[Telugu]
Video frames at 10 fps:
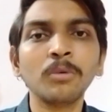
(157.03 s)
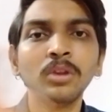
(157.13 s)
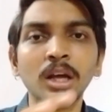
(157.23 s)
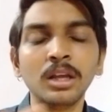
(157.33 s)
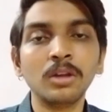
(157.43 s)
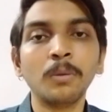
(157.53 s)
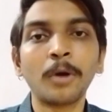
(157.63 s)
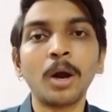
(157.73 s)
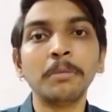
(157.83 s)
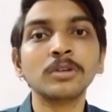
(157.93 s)
ముందు అదేదో
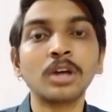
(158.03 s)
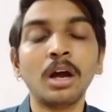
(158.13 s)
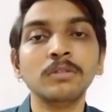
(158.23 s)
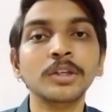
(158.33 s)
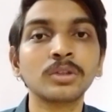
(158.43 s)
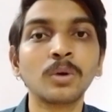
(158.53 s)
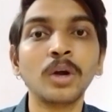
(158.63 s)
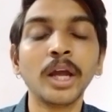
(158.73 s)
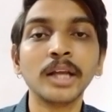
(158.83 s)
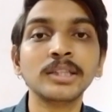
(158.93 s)
ప్రాబ్లం సాల్వ్
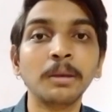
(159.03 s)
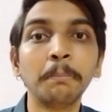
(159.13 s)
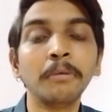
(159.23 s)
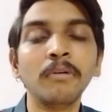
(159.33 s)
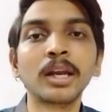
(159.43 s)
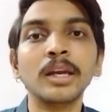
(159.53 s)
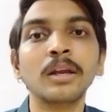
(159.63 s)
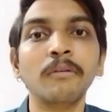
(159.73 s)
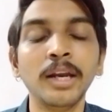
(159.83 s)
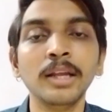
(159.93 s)
చేసుకోండి అని చెప్పి వెళ్ళింది
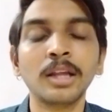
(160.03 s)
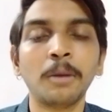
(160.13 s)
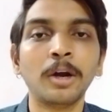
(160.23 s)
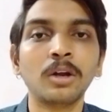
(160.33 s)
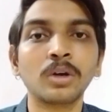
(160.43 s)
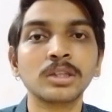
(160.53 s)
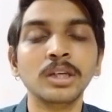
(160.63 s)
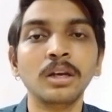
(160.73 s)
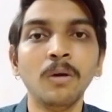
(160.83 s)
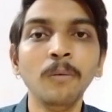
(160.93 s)
వెళ్ళిందనమాట ఒక
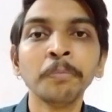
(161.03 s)
సీన్లో